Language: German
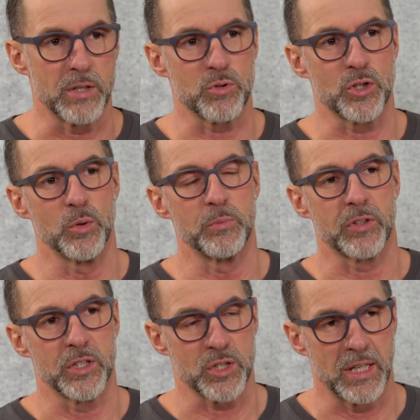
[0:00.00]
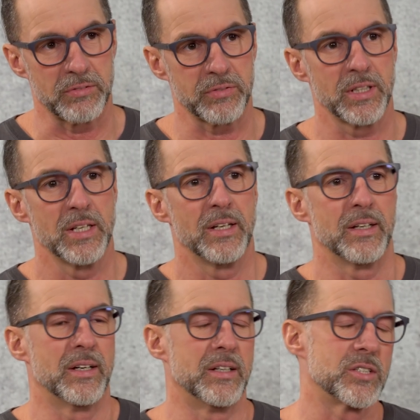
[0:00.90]
dem Schlupf geschafft,
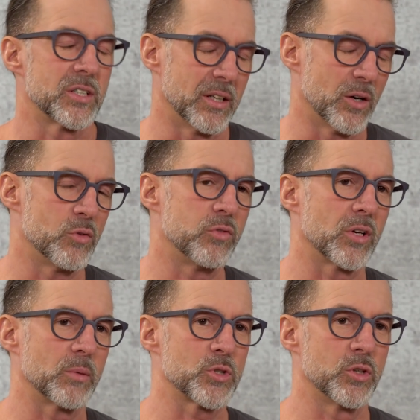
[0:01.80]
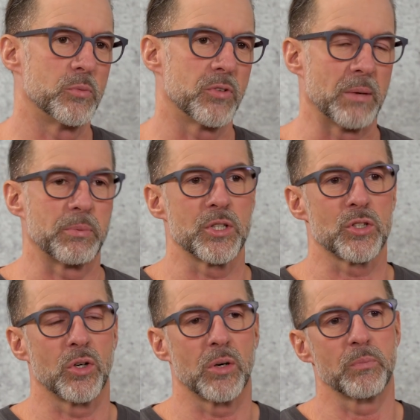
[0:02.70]
äh, ist dann auch vor dem Schlupf
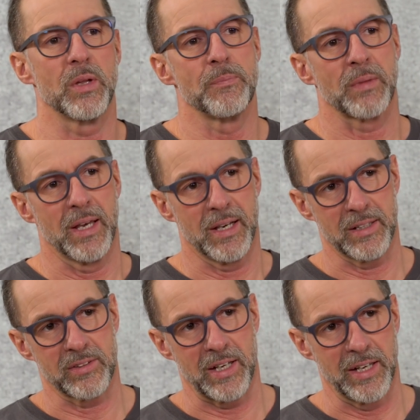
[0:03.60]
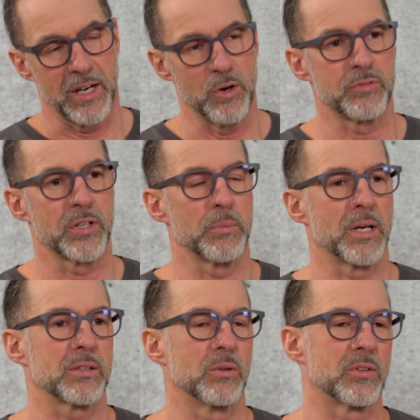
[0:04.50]
abgestorben. Er hat das Ei
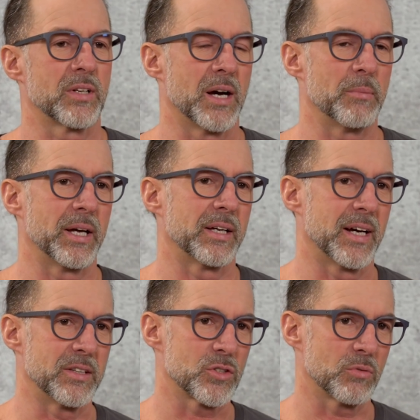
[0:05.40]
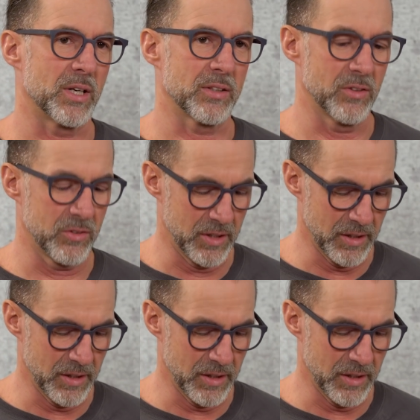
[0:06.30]
aufgemacht und es kam ein ganz schwarzes